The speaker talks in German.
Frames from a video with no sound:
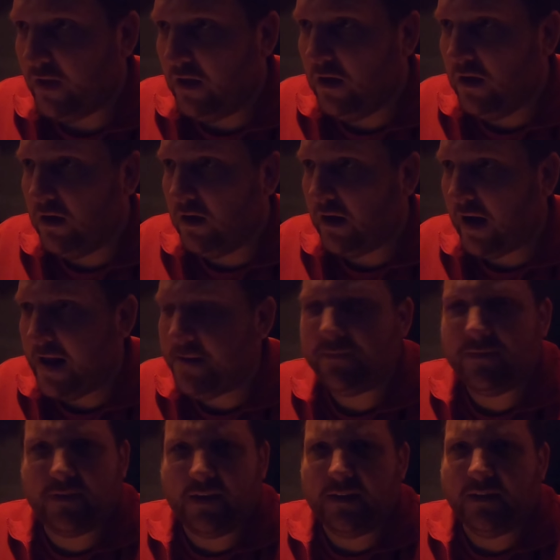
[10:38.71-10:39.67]
äh,
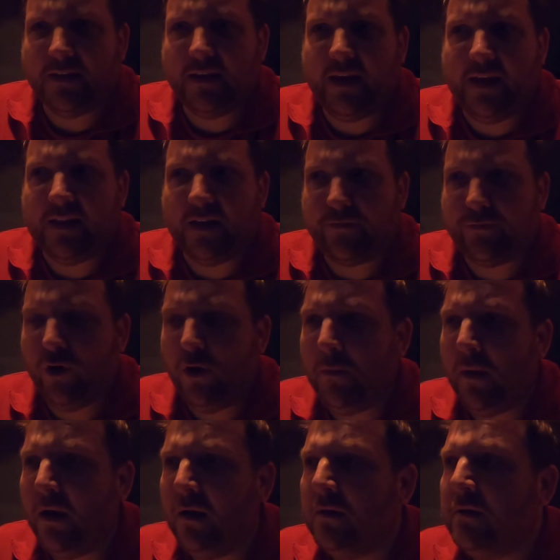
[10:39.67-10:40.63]
halb zehn in, in der
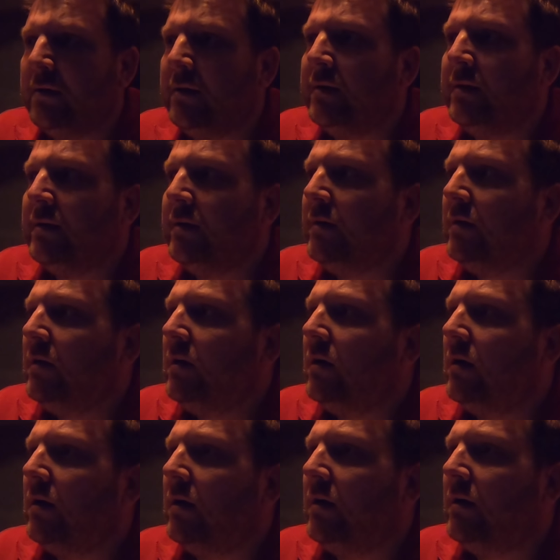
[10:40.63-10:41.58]
Firma
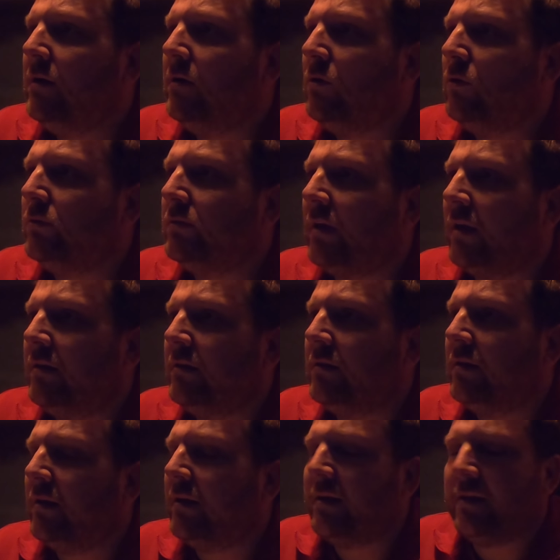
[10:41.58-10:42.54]
äh, und
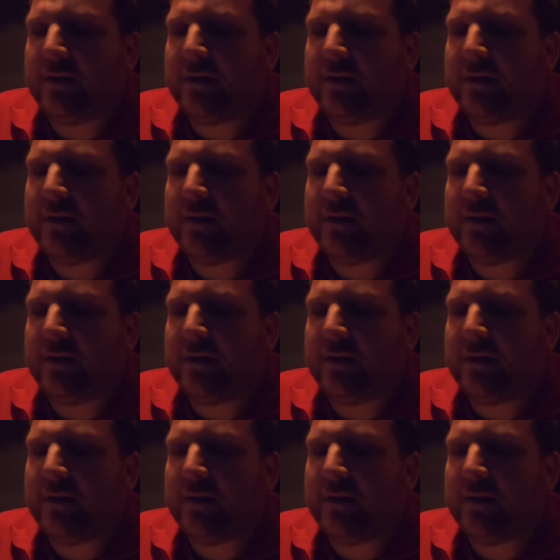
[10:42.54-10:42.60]
dann